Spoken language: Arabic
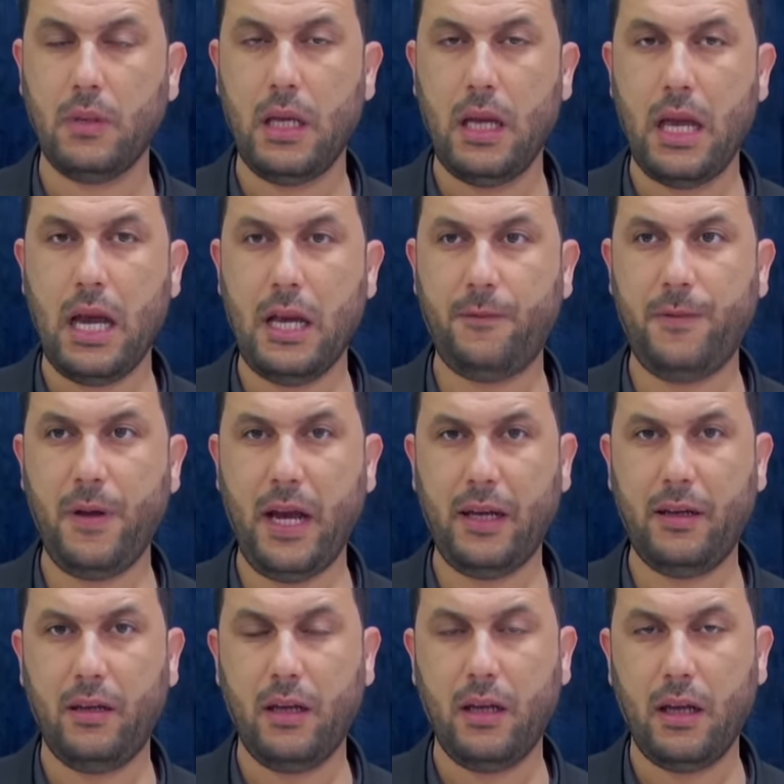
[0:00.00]

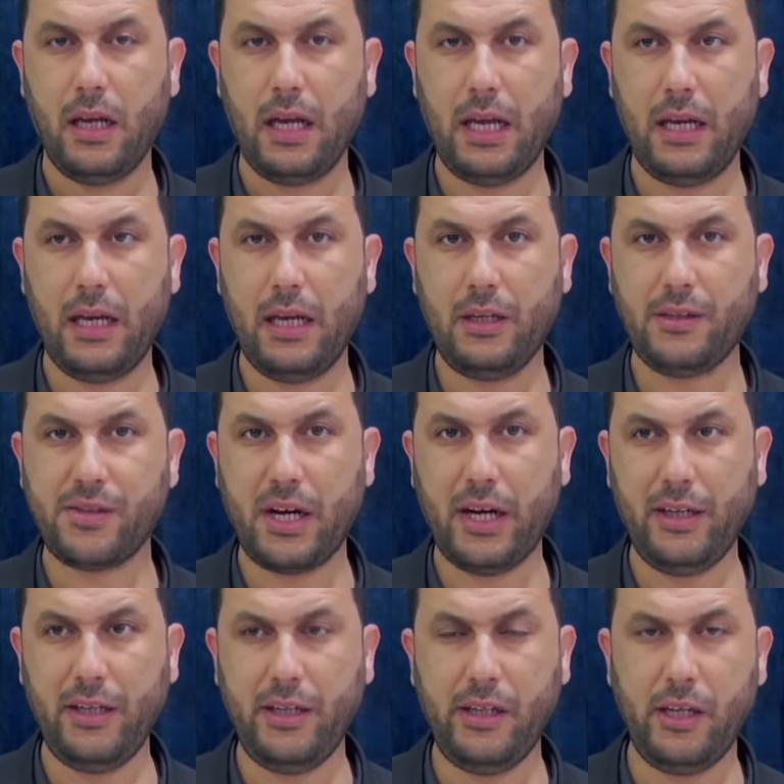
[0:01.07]
الفعل
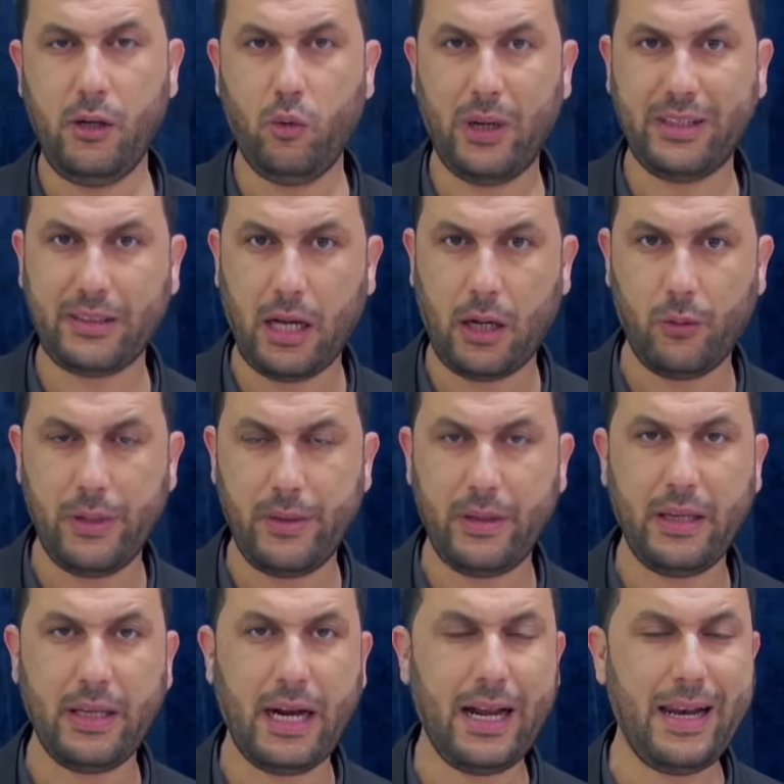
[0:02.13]
الإسرائيلي وتعويض
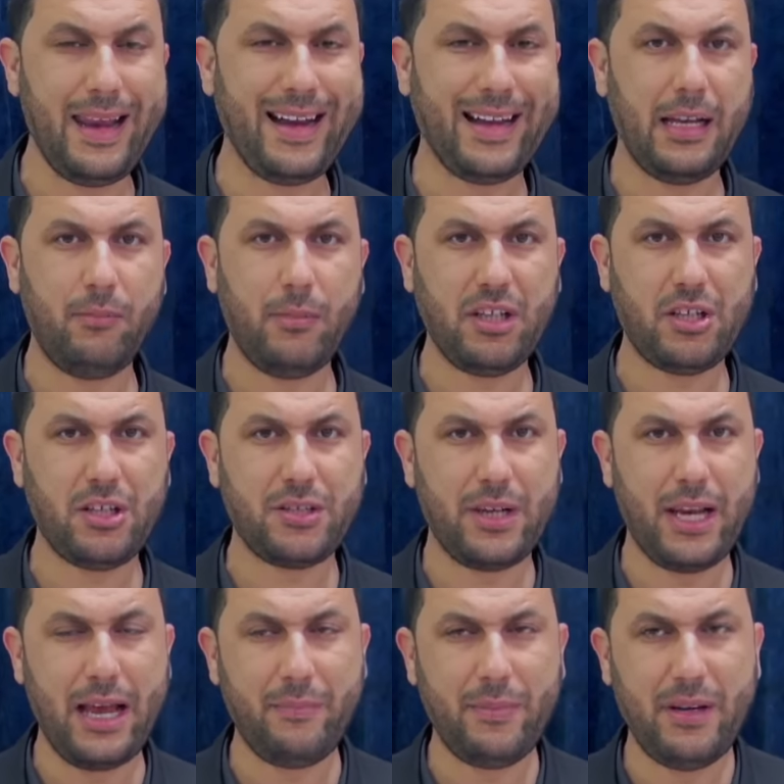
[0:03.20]
إيران لكن مجلس
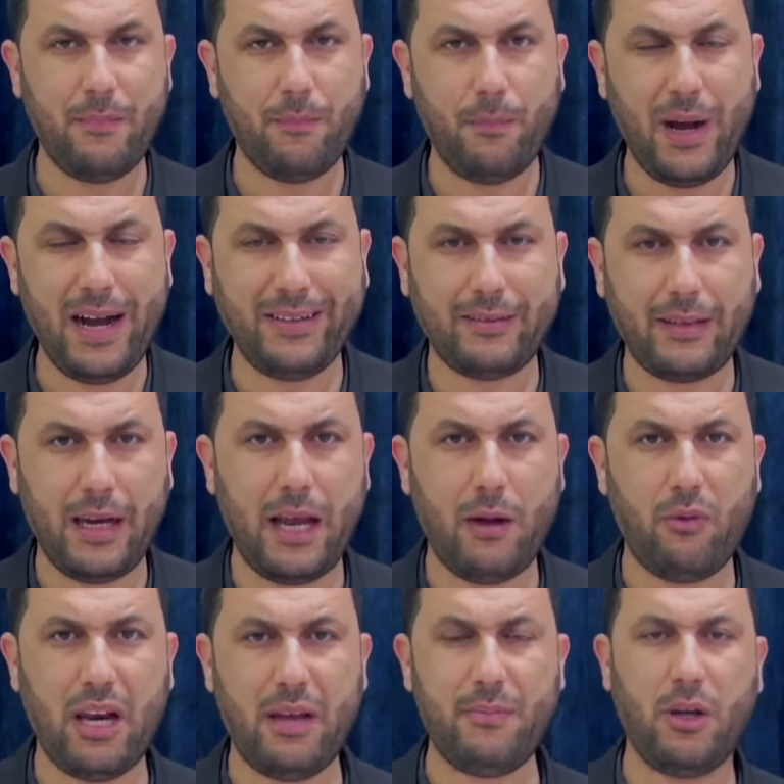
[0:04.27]
الأمن ما تلا
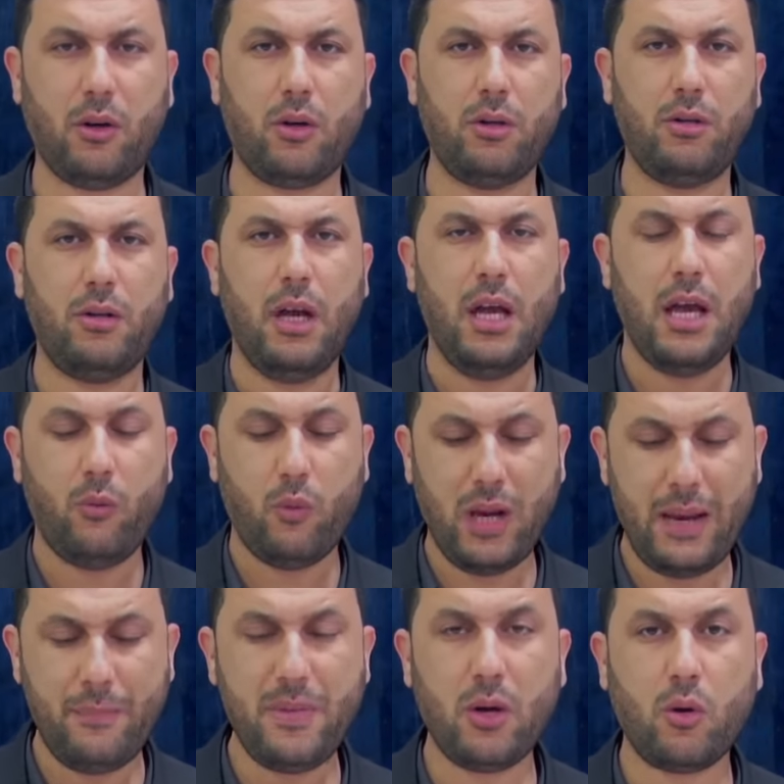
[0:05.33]
ولم يكن
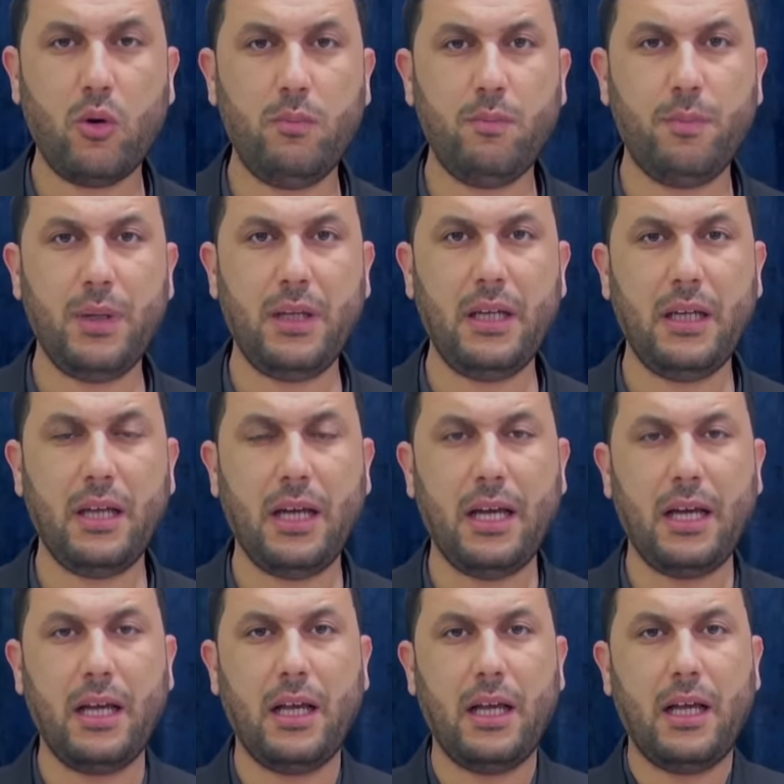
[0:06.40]
ولم يكن
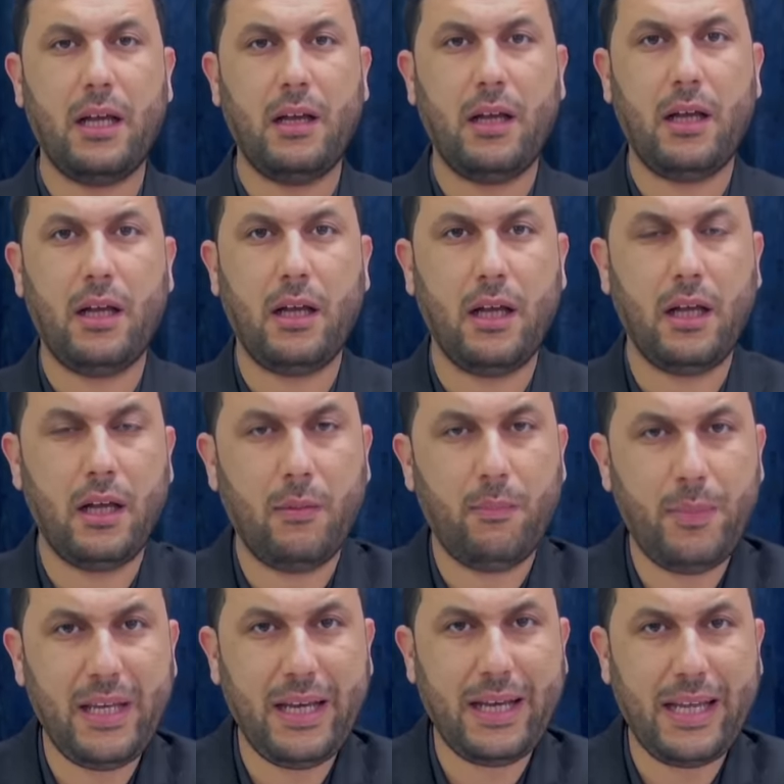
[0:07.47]
آه،
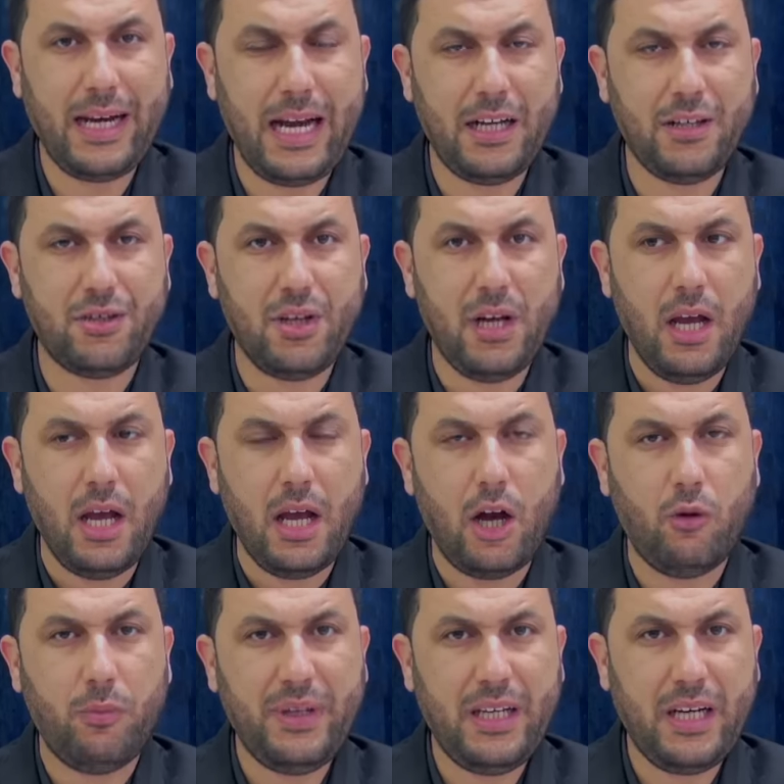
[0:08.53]
بإخراج أو
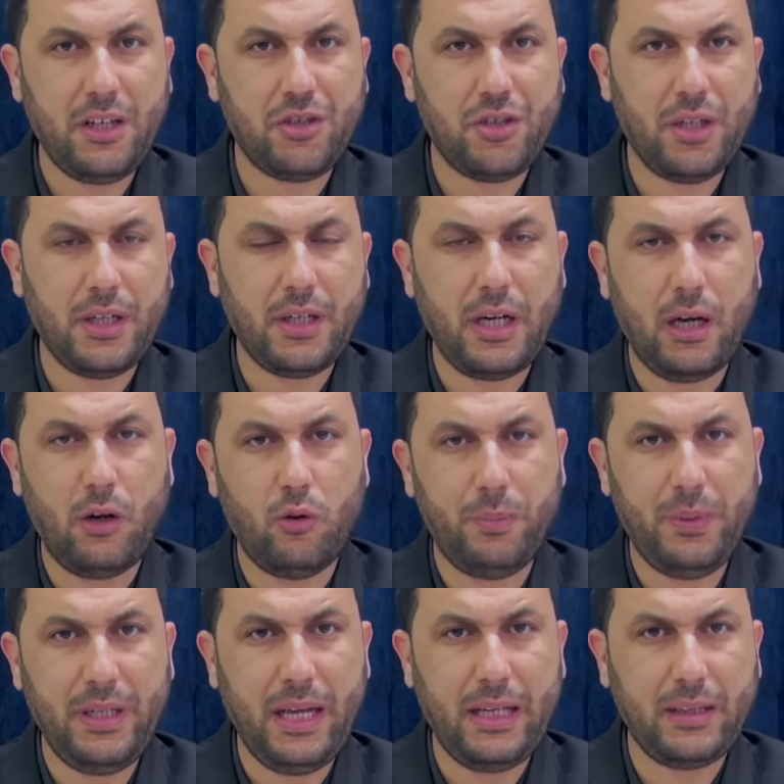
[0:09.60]
بنشر أو
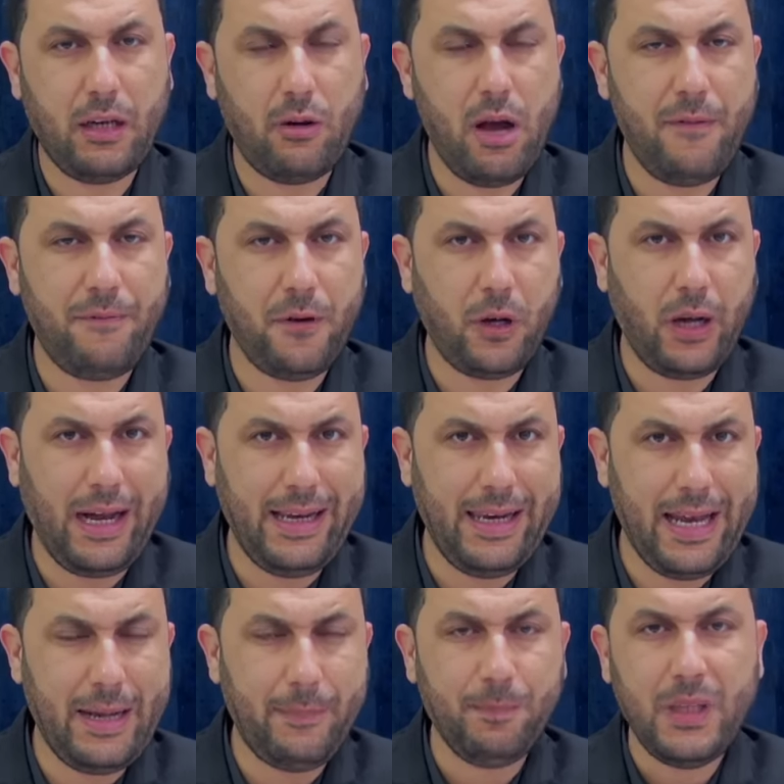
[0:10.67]
بالتوافق
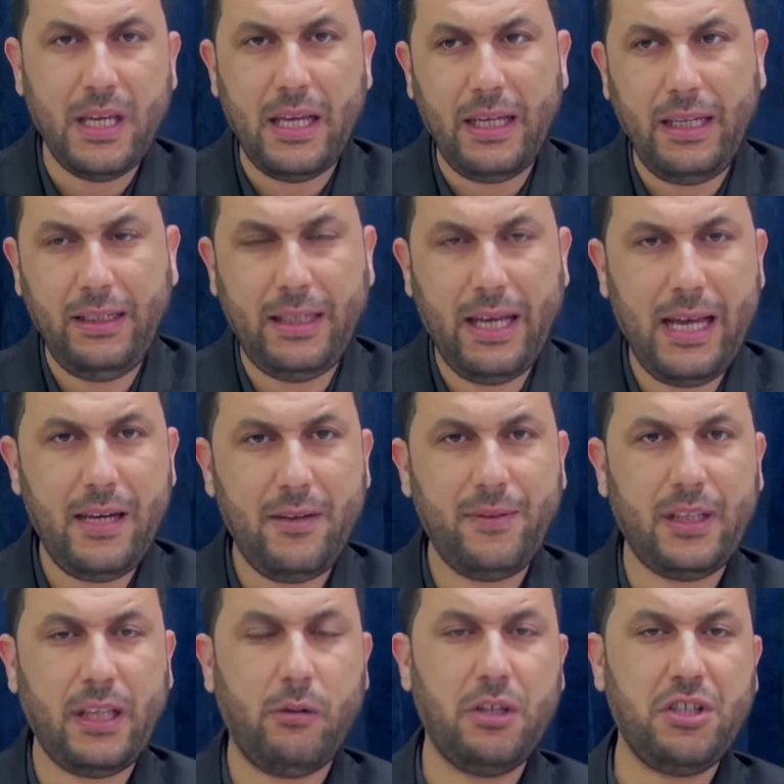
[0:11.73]
على إدانة
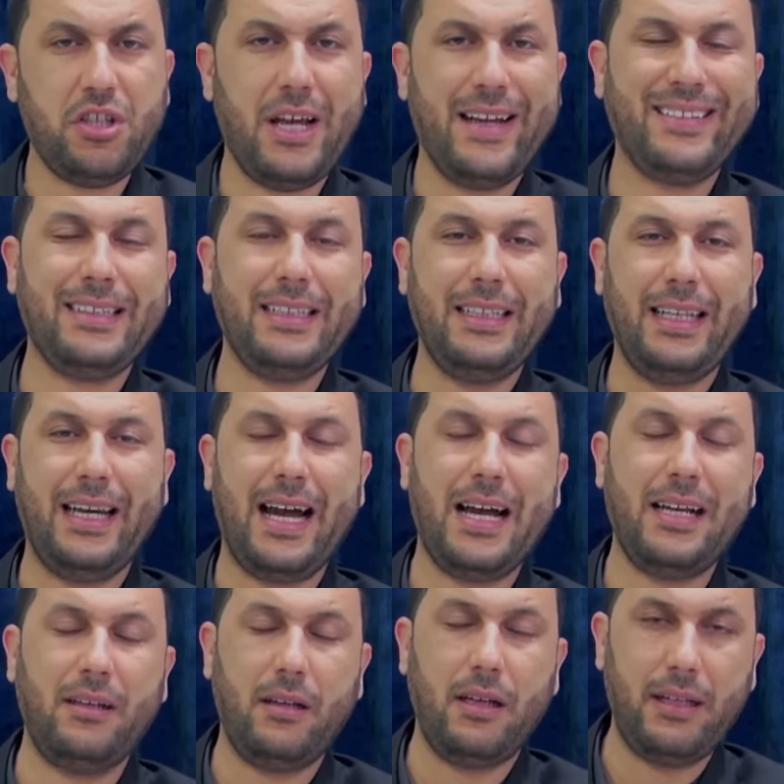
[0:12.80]
فتوجهت
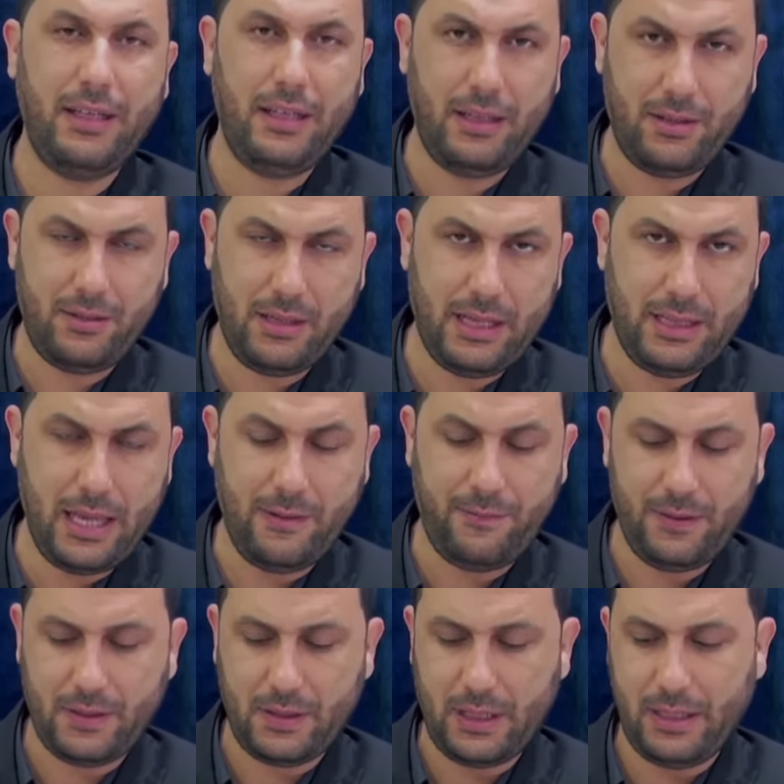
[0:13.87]
إيران لاستهداف
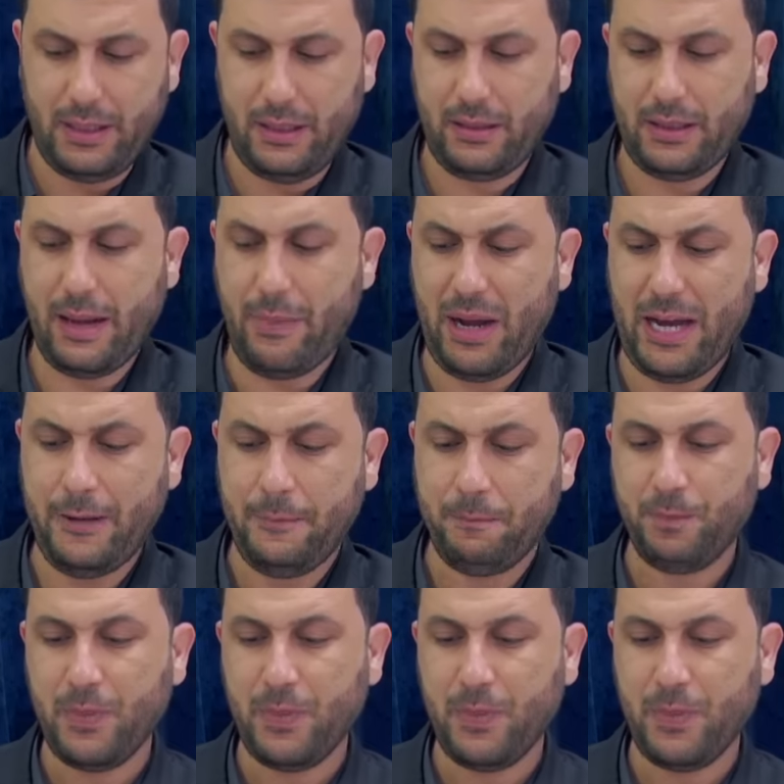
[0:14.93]
إسرائيل طبعا